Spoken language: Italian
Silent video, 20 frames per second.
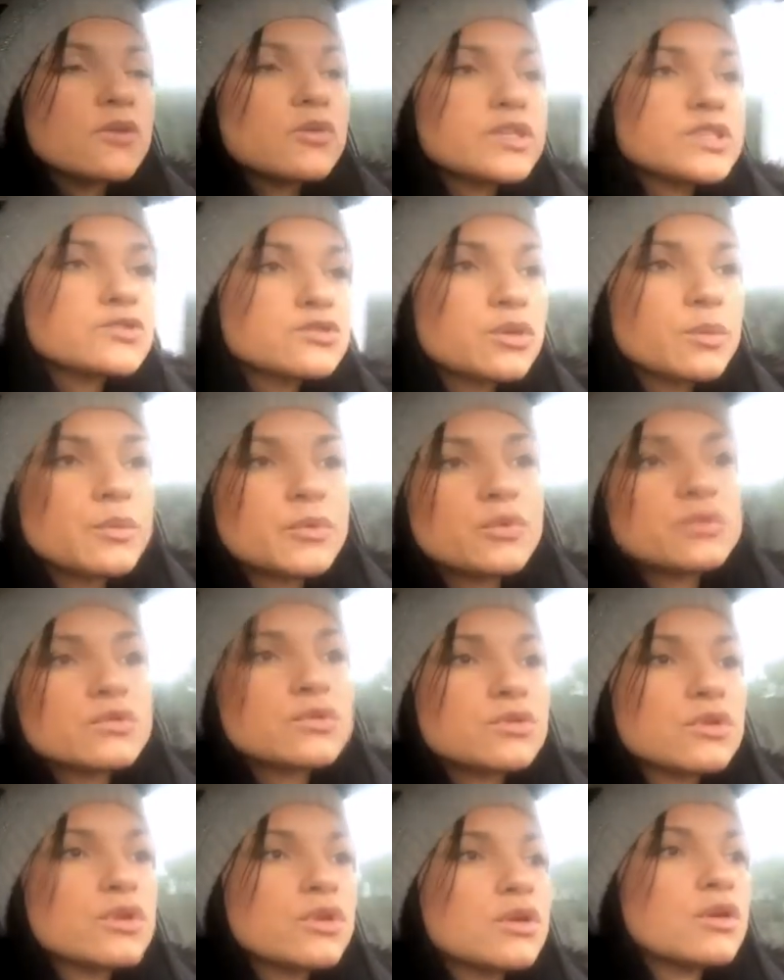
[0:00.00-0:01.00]
questo
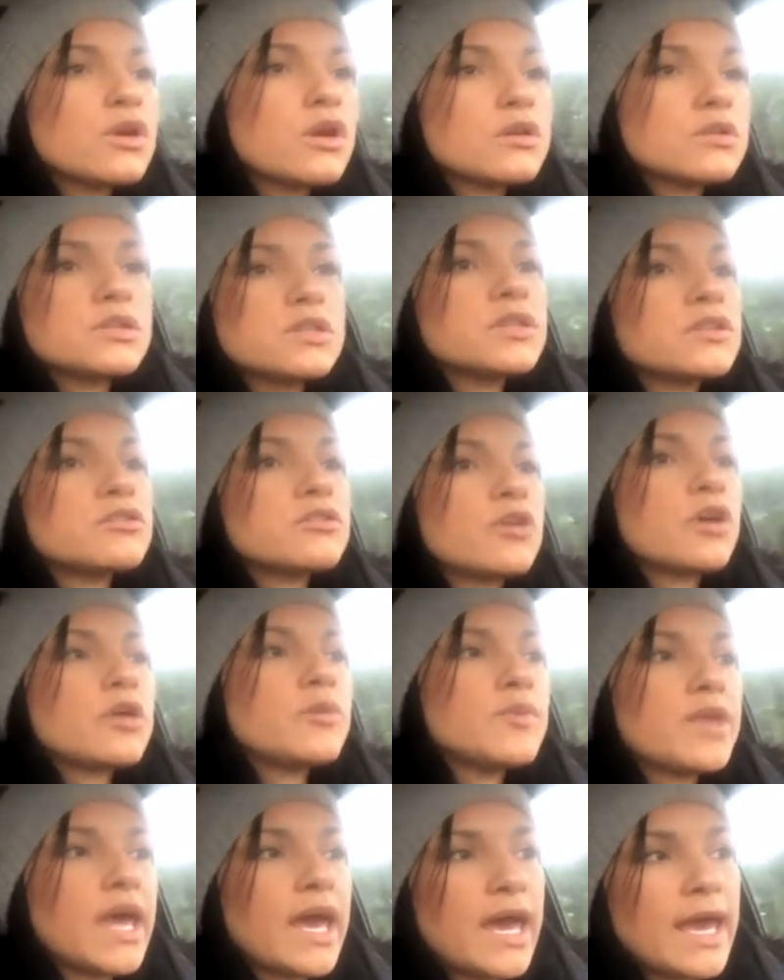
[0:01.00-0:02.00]
punto ho detto
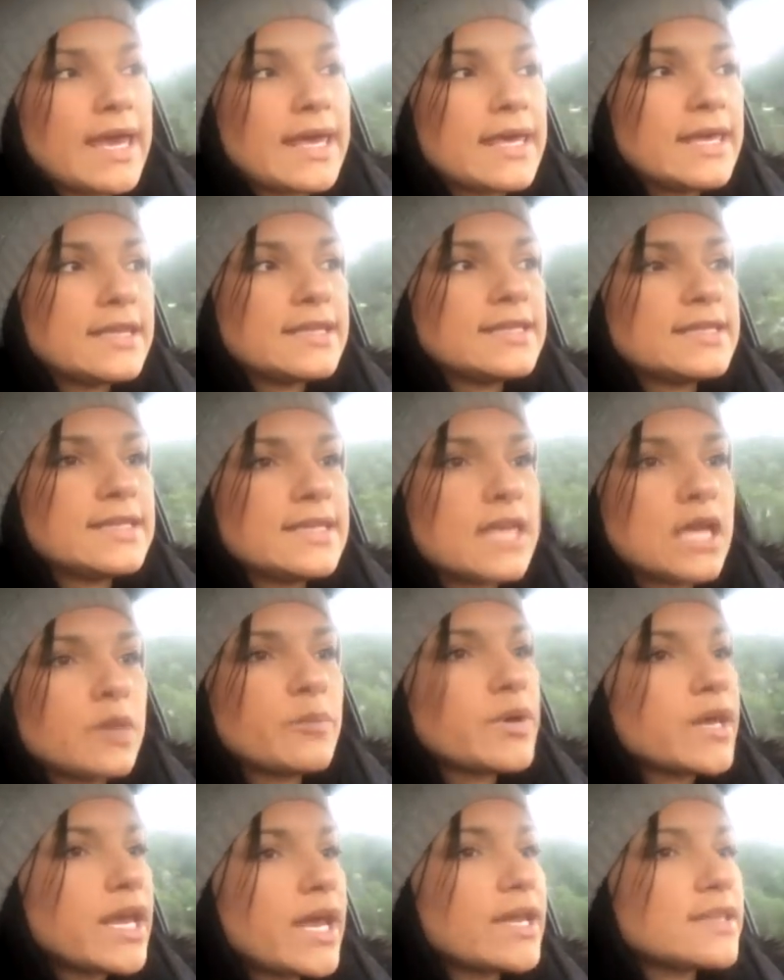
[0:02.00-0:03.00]
ai miei di dire
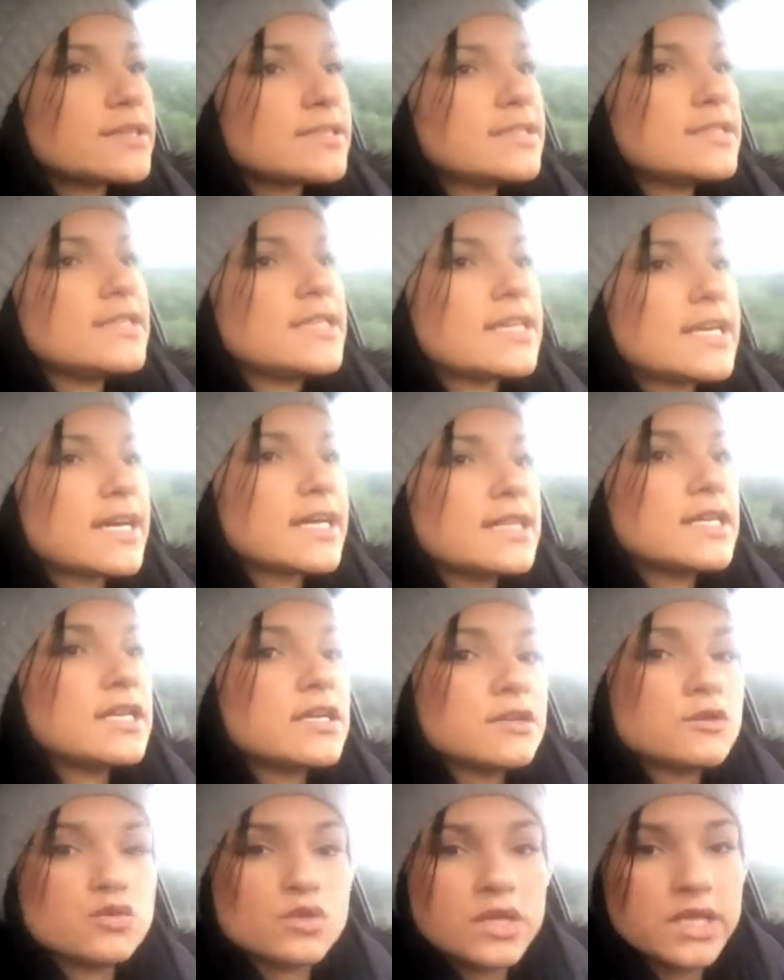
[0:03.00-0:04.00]
ai parenti di
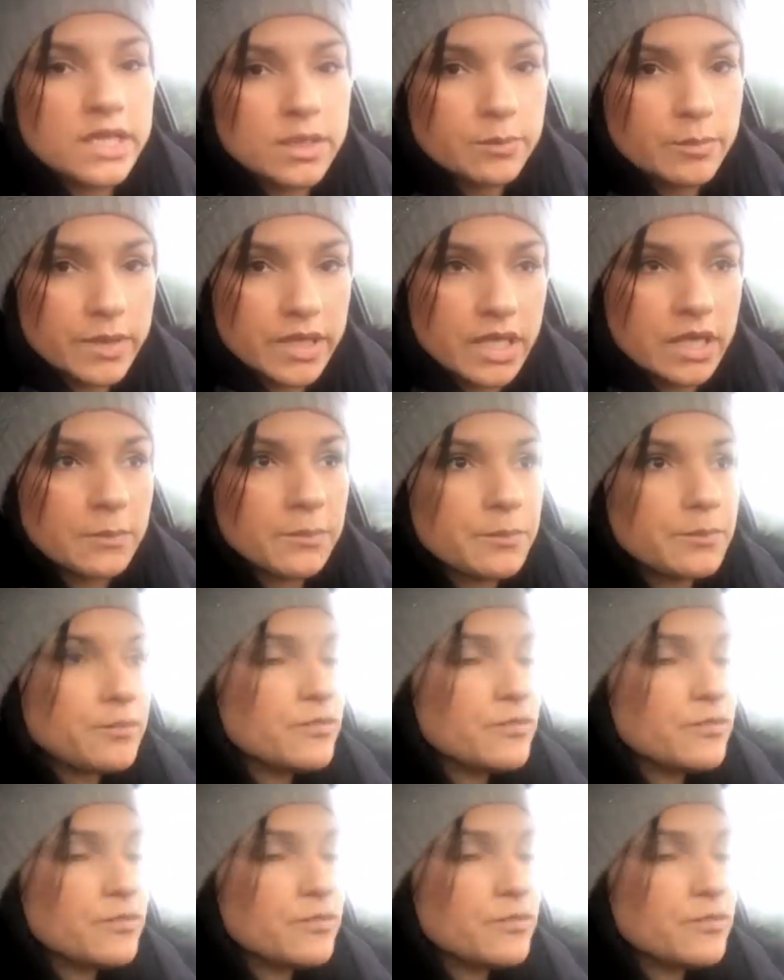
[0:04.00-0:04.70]
ricadere sui libri